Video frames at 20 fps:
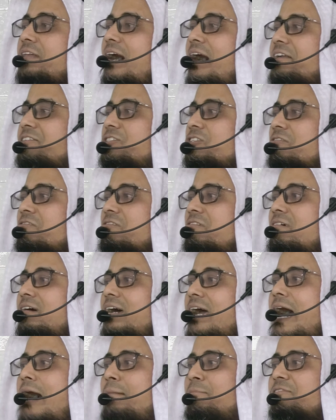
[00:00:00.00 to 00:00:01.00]
তার জন্য
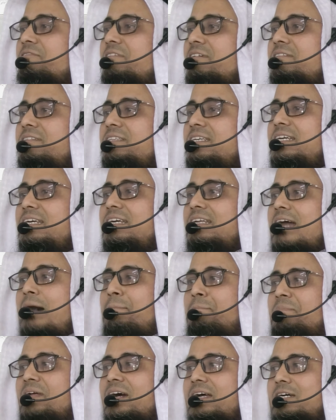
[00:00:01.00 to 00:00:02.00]
কেয়ামতের দিন
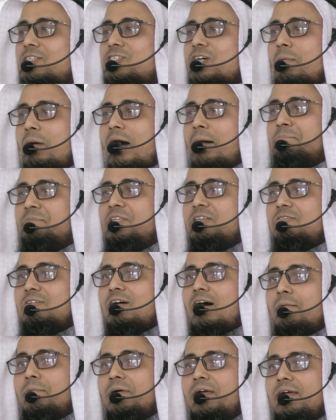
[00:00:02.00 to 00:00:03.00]
আপনাকে জবাব দিতে
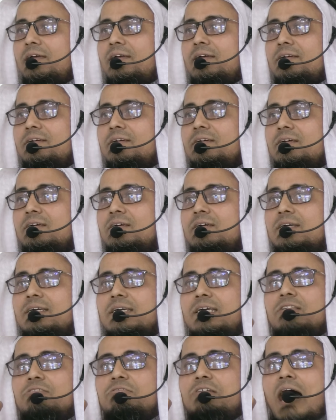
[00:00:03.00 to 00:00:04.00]
হবে
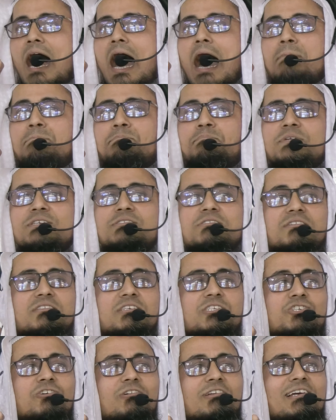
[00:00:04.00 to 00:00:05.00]
কিন্তু আপনি
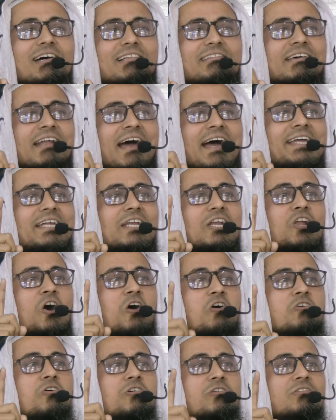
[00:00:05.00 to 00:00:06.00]
যদি শরিয়াতের আইন
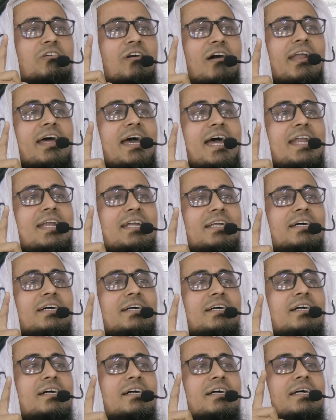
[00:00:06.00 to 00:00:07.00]
লঙ্ঘন করেন
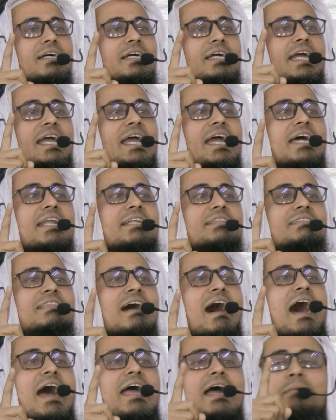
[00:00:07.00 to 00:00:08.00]
এর
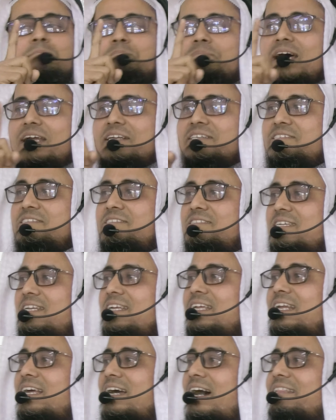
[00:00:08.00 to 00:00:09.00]
দায় আপনার
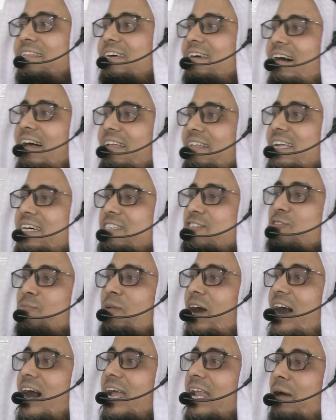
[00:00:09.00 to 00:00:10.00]
স্ত্রীর কাঁধে আল্লাহ
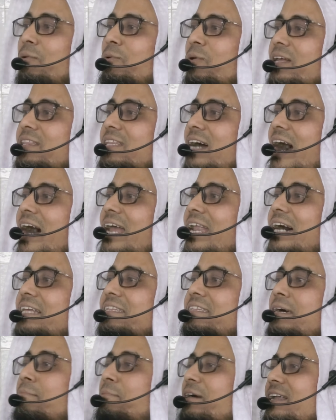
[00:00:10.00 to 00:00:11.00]
সুবাহ
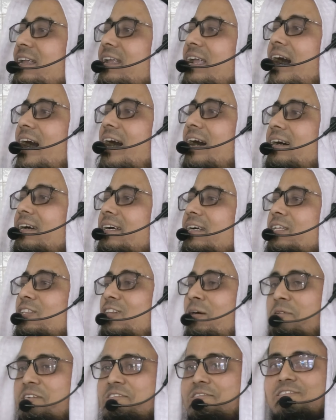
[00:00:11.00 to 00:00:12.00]
দেবেন না
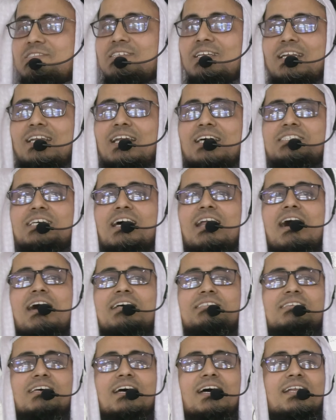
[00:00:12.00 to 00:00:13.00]
তবে স্ত্রীরা যারা
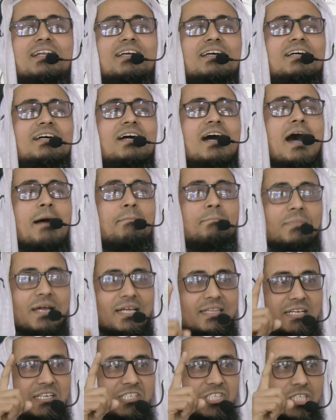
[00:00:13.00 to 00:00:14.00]
আছেন
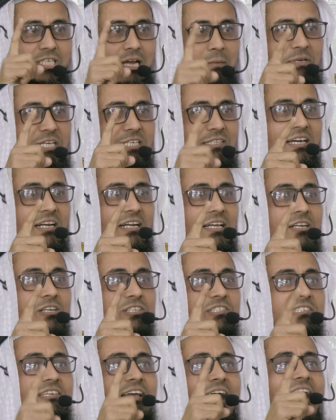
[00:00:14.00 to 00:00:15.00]
আপনাদের স্বামীদেরকে
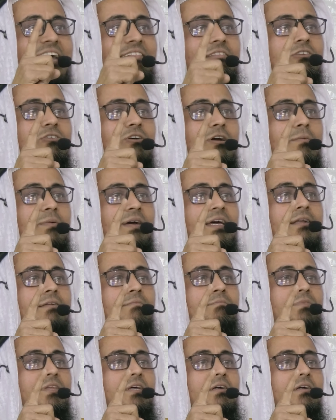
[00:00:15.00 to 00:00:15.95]
নসিহাত করবেন